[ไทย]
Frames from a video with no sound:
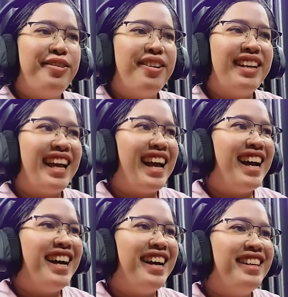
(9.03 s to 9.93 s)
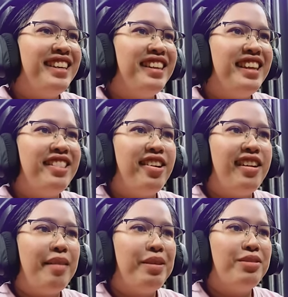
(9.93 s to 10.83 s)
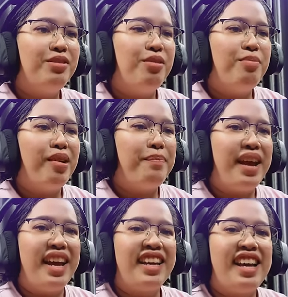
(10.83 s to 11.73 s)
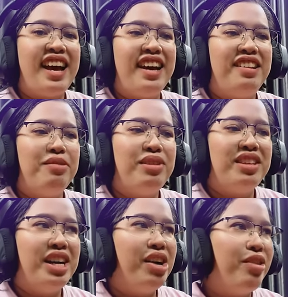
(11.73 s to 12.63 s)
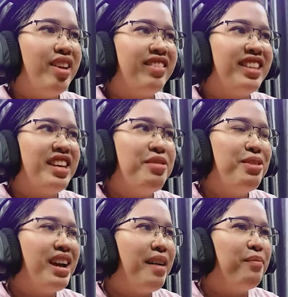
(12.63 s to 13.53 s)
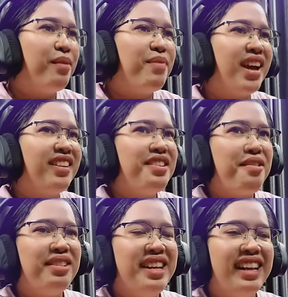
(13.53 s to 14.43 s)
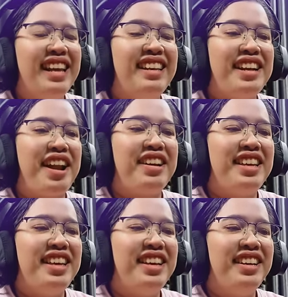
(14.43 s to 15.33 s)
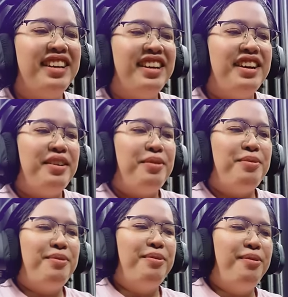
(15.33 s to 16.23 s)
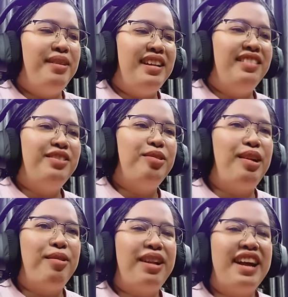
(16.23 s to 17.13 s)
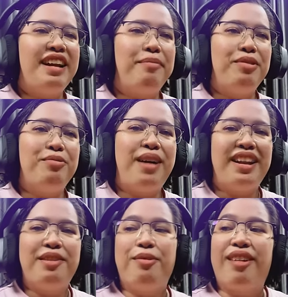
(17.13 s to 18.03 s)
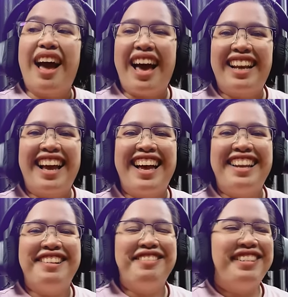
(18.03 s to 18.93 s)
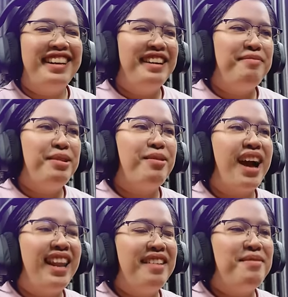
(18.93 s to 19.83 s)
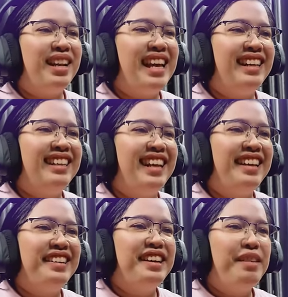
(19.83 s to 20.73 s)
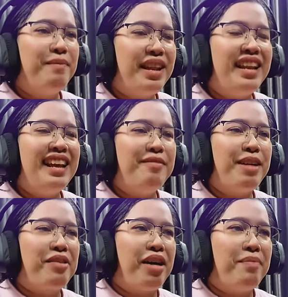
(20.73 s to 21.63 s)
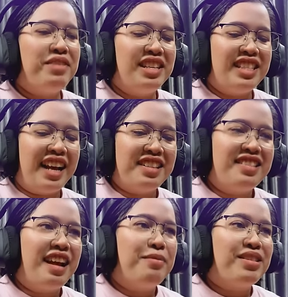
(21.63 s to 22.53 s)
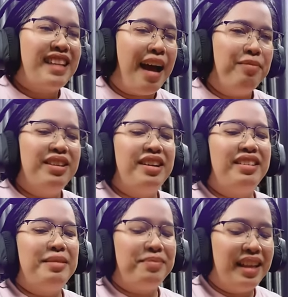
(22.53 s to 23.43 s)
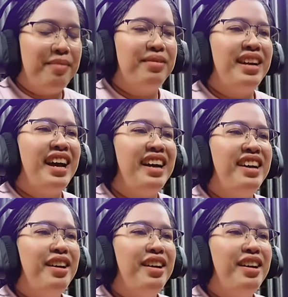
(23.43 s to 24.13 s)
ทุกคนคะยินดีต้อนรับเข้าสู่มอดแพคค่ะ The Winter Rescue ค่ะมอดแพคที่เราเลือกเล่นในครั้งนี้โอ้โหในที่สุดเราก็ได้กลับมาอยู่บ้านที่โคราชค่ะแล้วก็เลยมีโอกาสได้มาเล่นนั่นเองไม่ได้เล่น Minecraft จริงจังมา3 เดือนเต็มๆค่ะ